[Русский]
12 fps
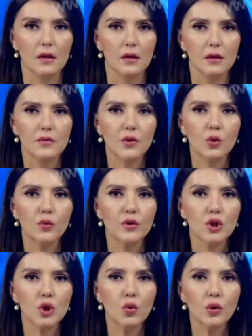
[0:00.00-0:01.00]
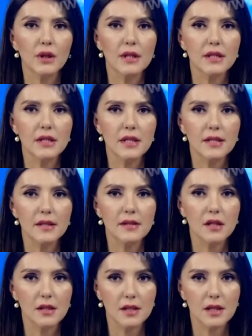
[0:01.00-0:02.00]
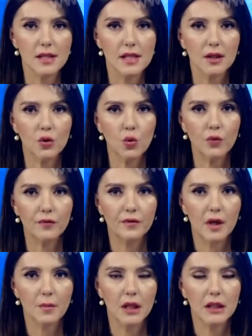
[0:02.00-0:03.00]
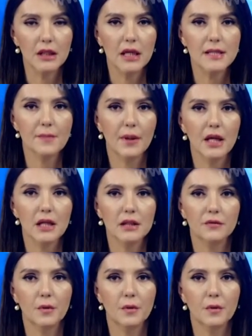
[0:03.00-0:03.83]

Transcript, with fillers: Две новые школы и 10 детских садов в рамках нацпроектов